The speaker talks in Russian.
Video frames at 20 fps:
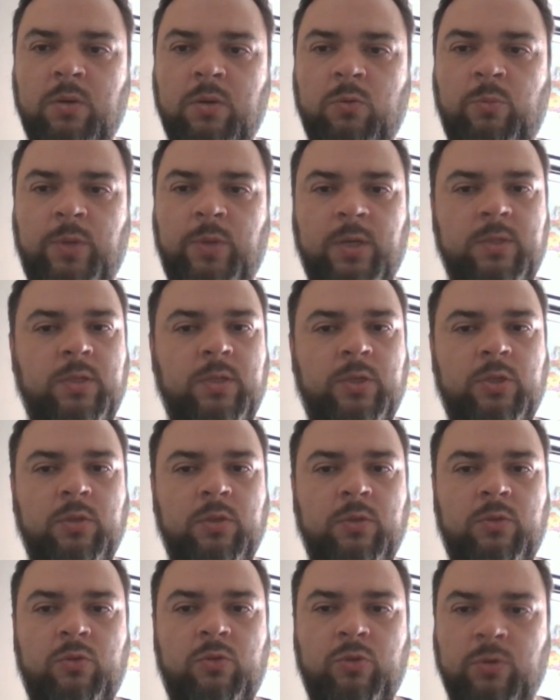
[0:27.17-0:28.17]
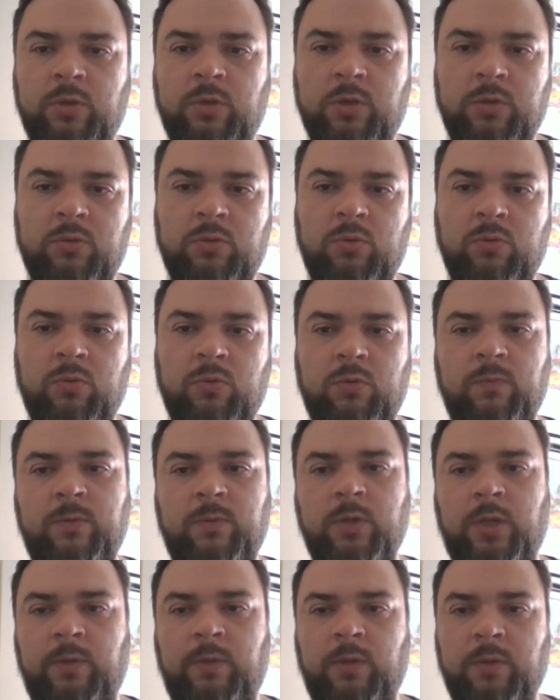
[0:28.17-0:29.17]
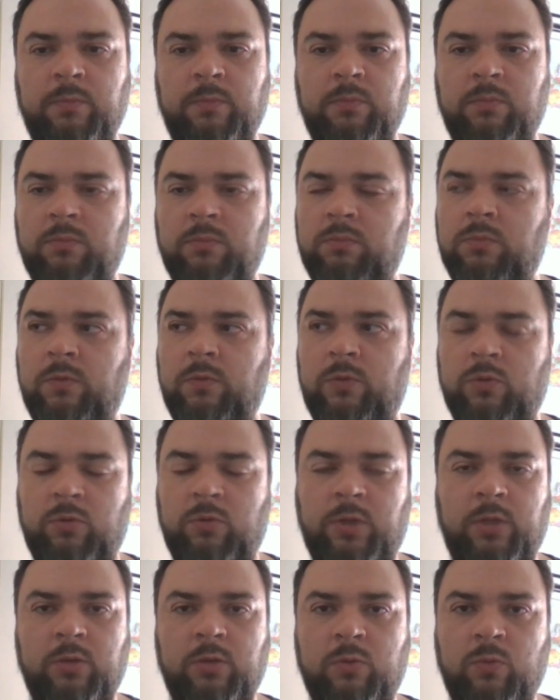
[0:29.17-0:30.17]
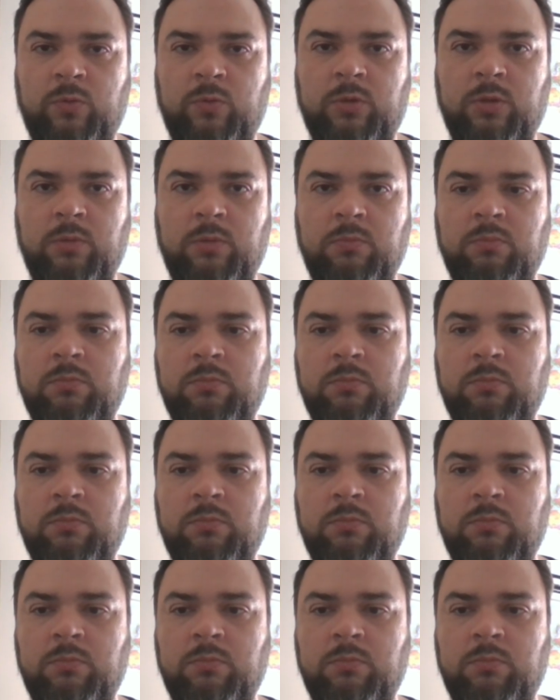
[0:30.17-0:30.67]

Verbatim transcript: У меня сложилась четкая структура в голове в результате курса